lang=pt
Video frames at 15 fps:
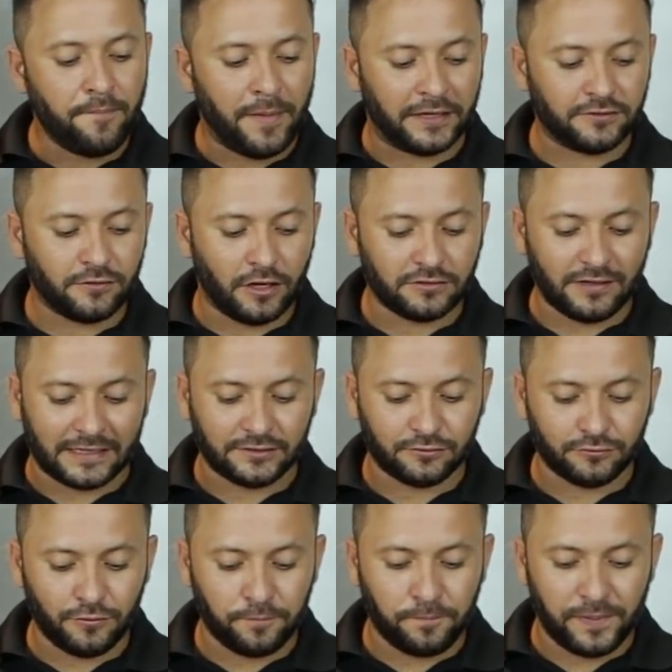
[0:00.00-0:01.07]
mas o nosso
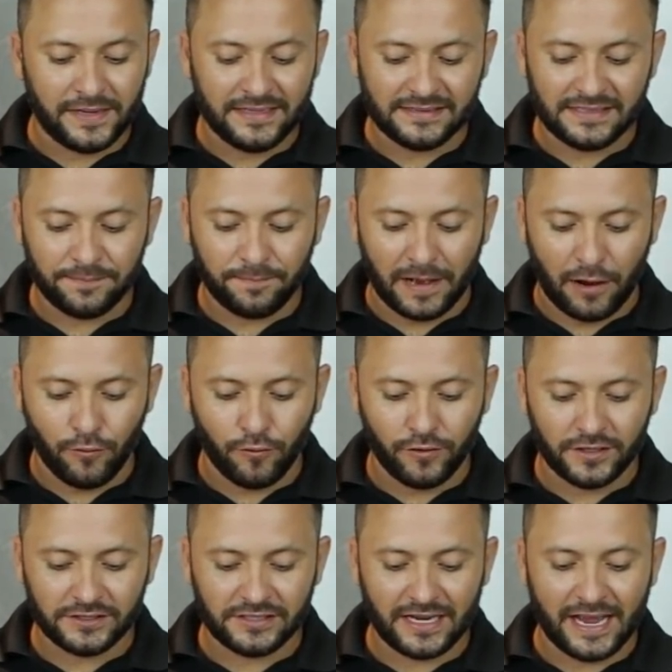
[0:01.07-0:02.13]
assunto principal
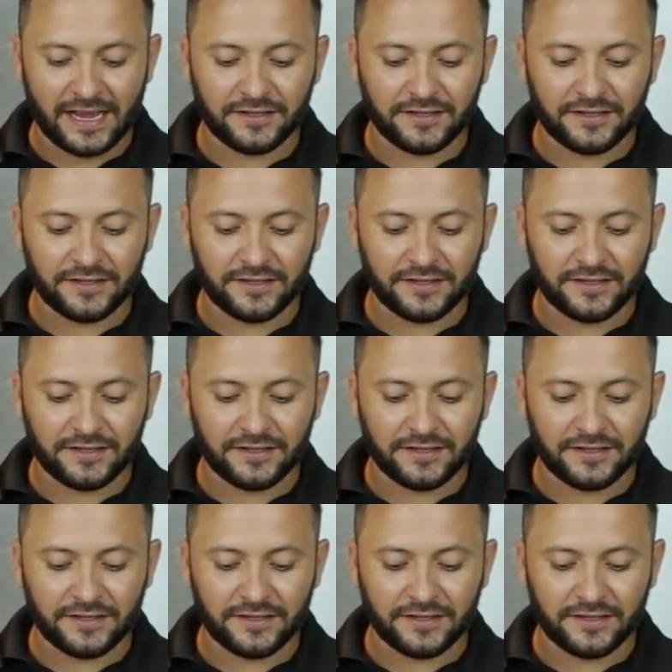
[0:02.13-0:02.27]
hoje